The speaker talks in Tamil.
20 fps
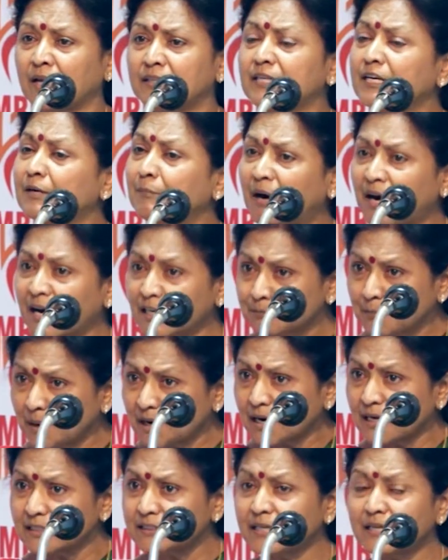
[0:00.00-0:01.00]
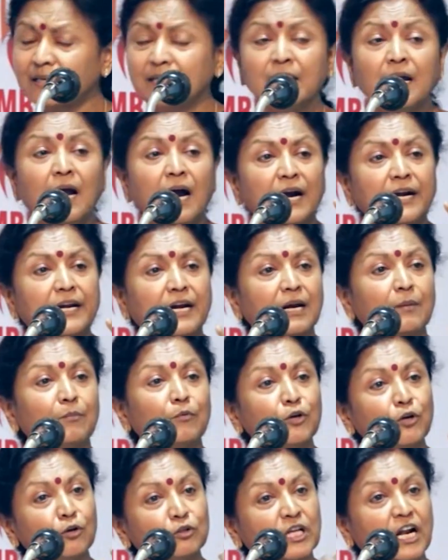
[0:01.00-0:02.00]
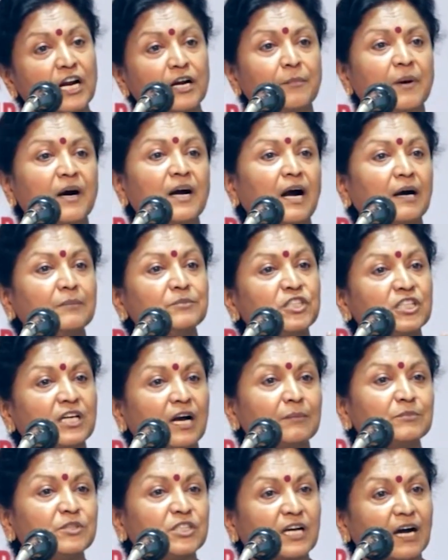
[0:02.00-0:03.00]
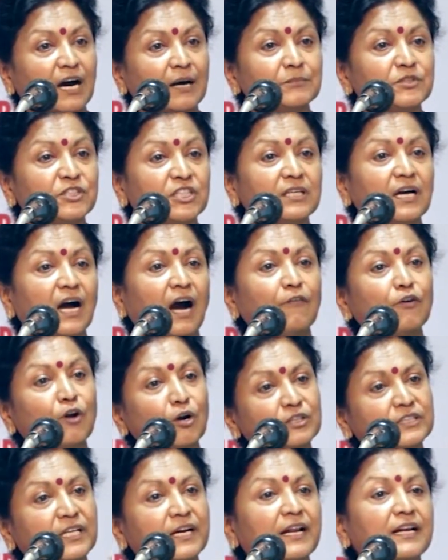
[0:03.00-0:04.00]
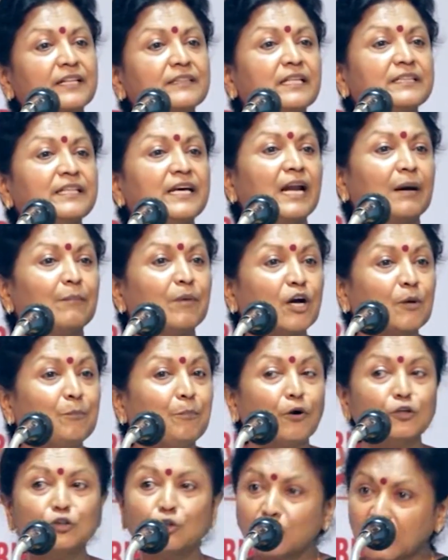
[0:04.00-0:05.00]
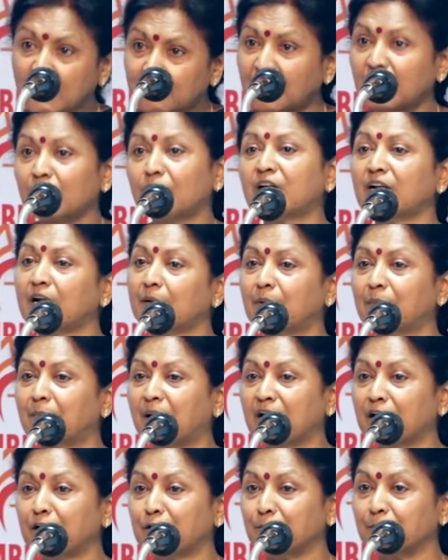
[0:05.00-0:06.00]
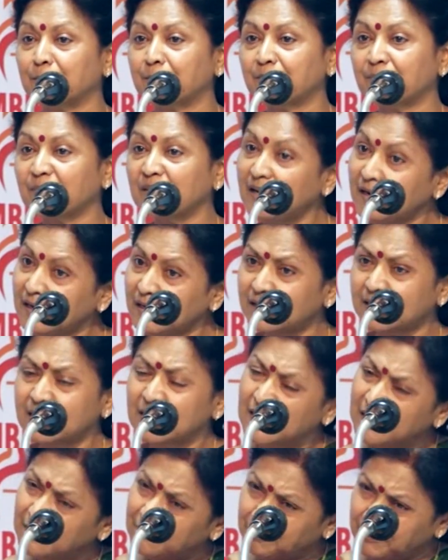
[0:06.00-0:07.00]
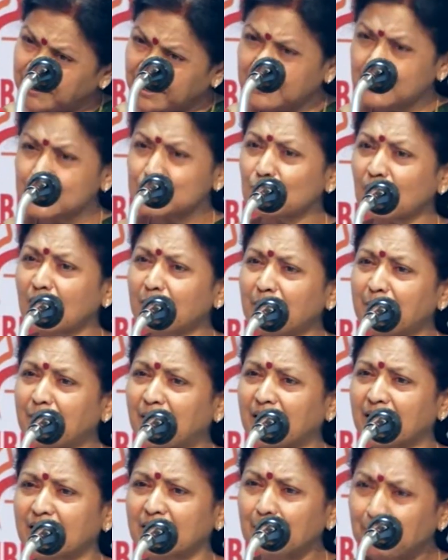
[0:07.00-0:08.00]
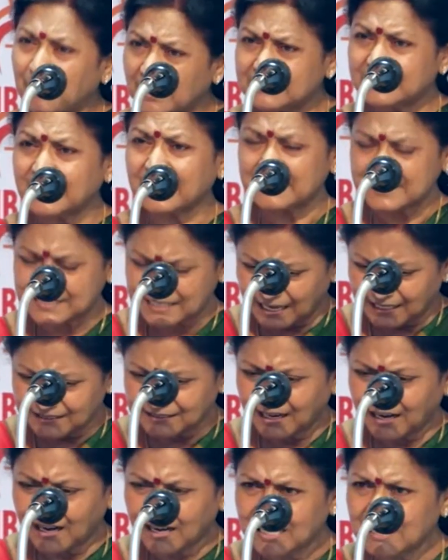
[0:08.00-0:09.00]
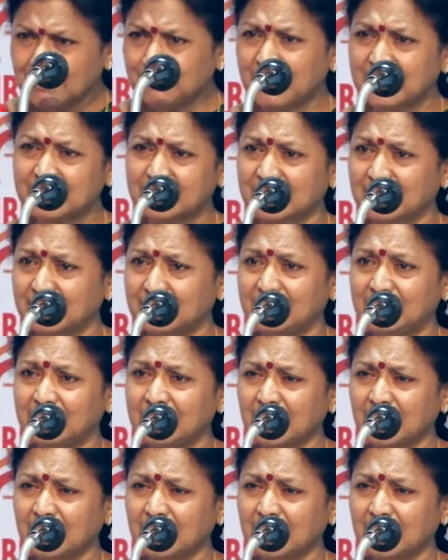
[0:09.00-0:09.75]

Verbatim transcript: இதற்கு மகாத்மா காந்தி அடிகளை முன்னுதாரணமாக காமிச்சு காமிச்சு காமிச்சு அவர் ஒருத்தர் இருந்ததே நமக்கு போதுங்கிற அளவுக்கு நம்ம மாறிட்டோம் இல்லை மிக சுலபமாக நான் பார்த்துருக்கேன் சாதாரண மனிதர்கள்